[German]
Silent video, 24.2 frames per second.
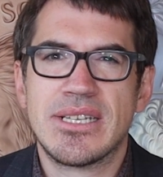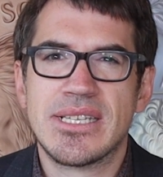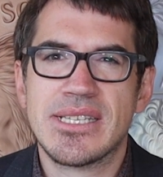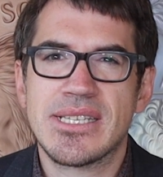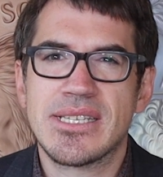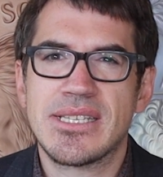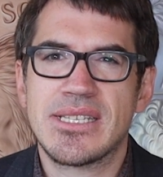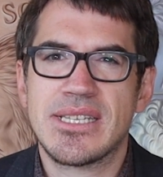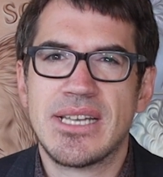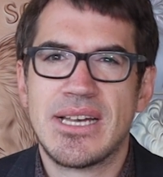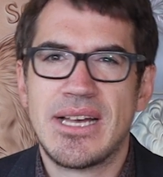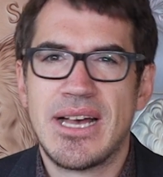dass
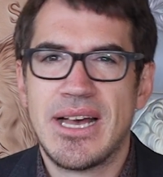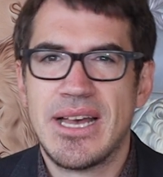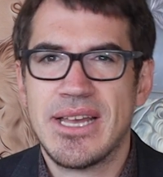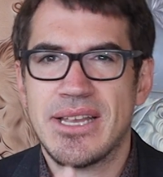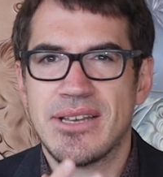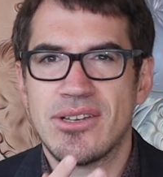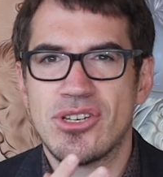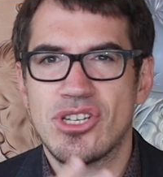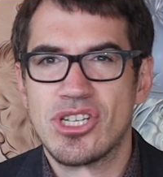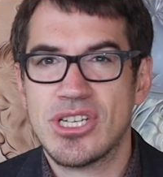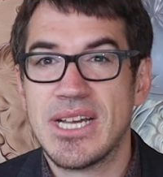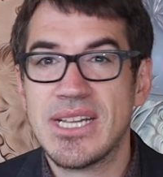es da
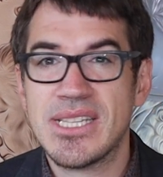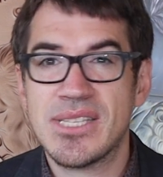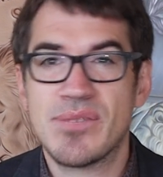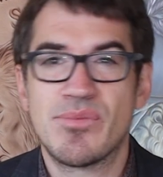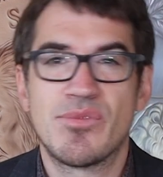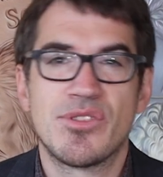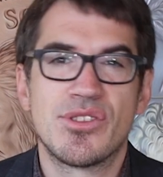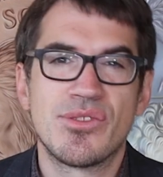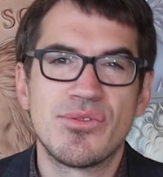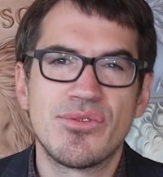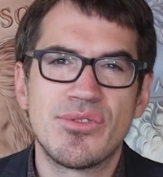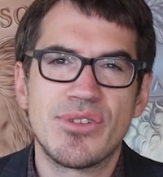einen
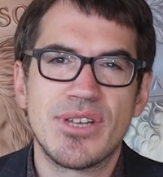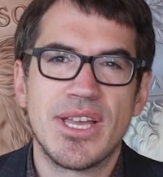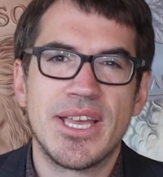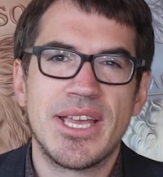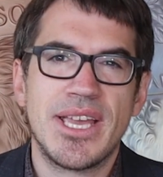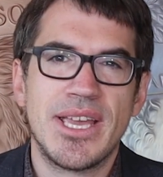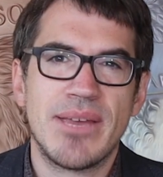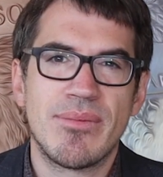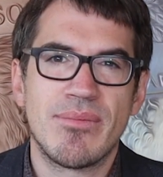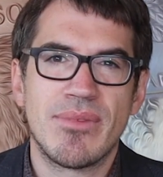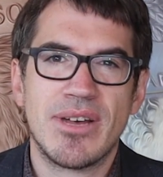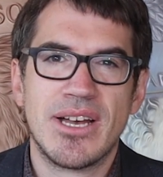Staatsbesuch
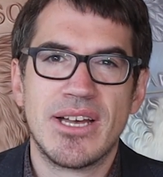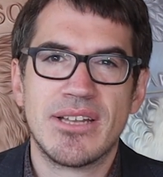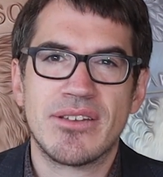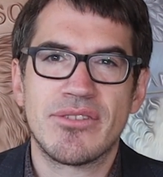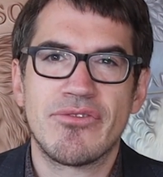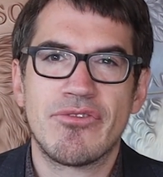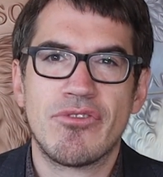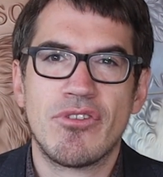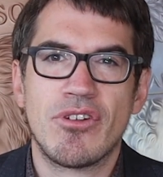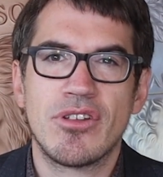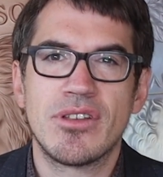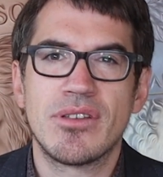gegeben hat
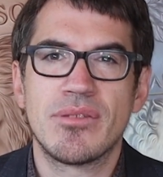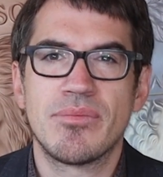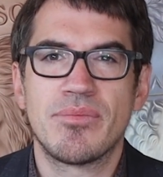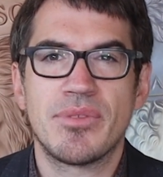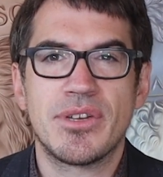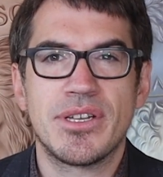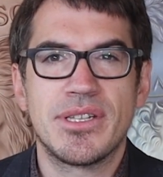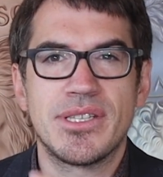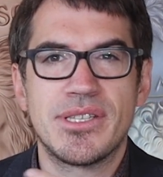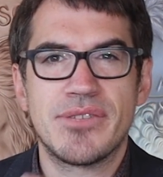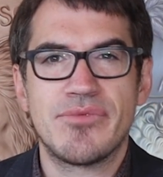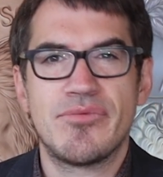von
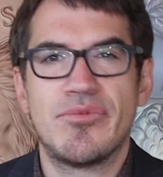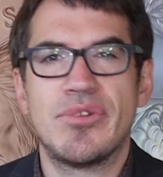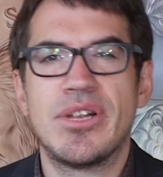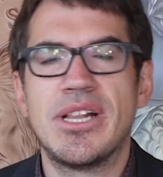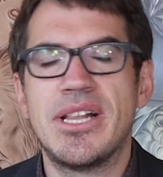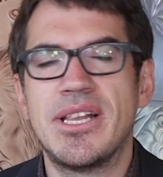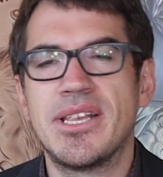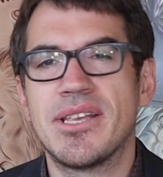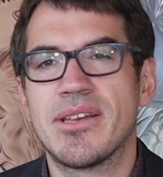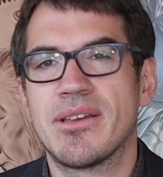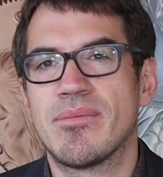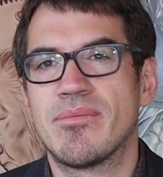Prinz
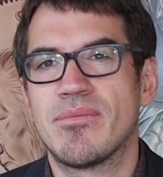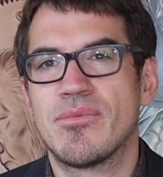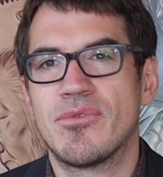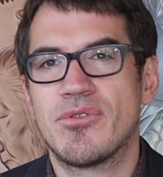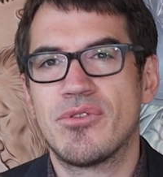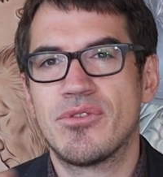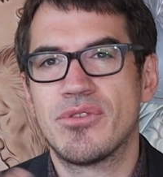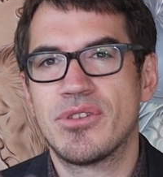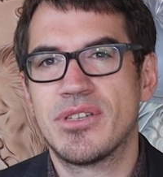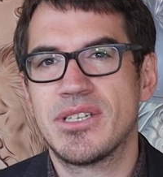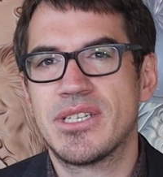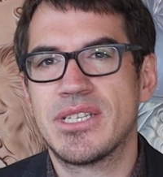William
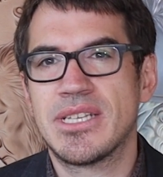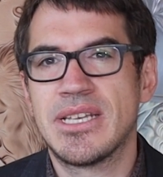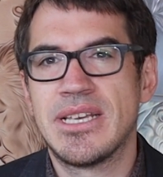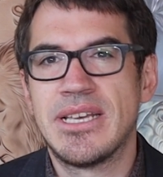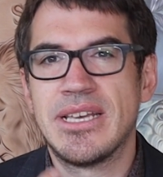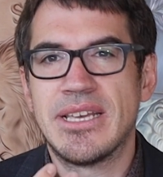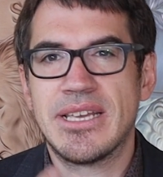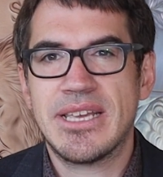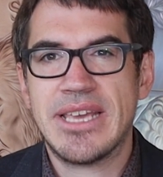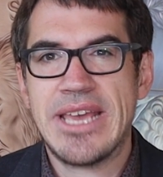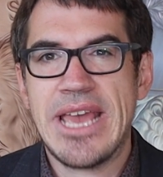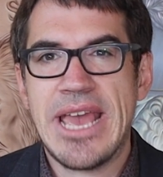und
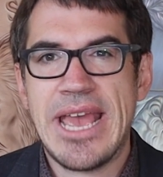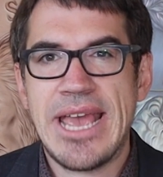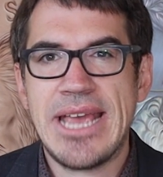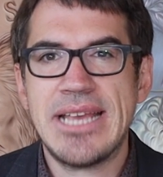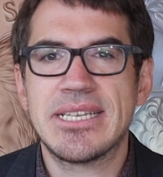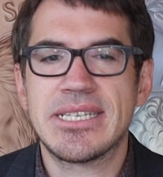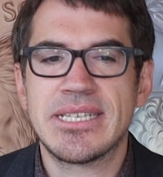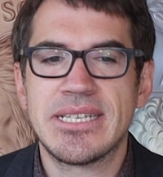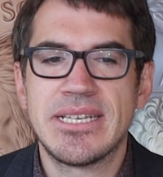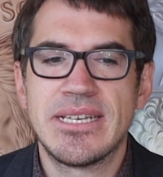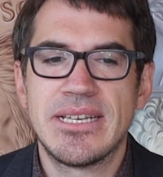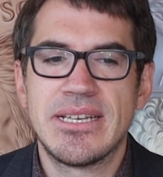
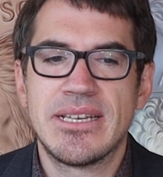Kate